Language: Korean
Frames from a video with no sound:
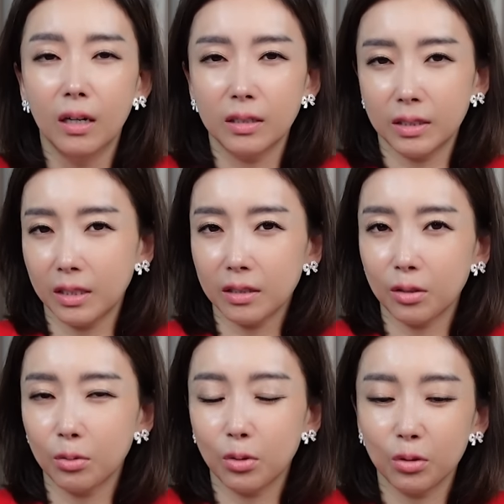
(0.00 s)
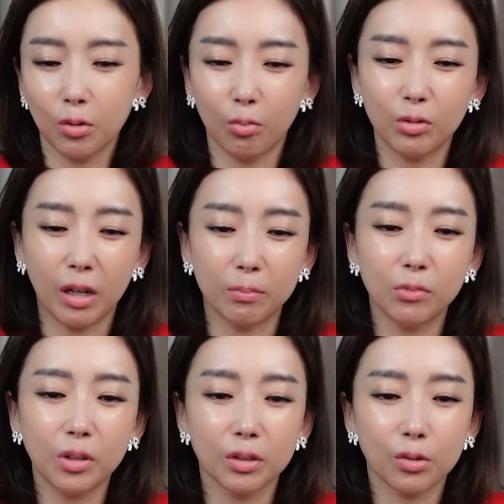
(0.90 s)
흑색 선전이 너무
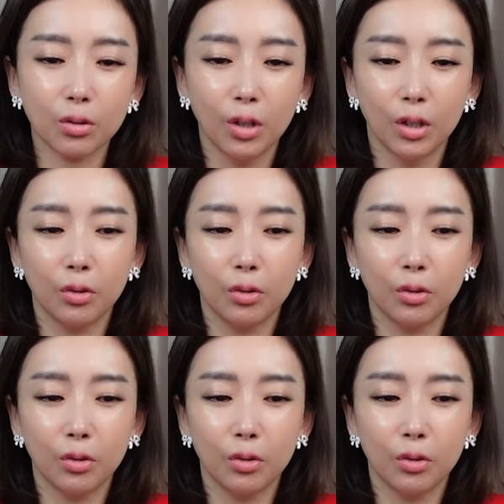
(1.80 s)
난무했죠.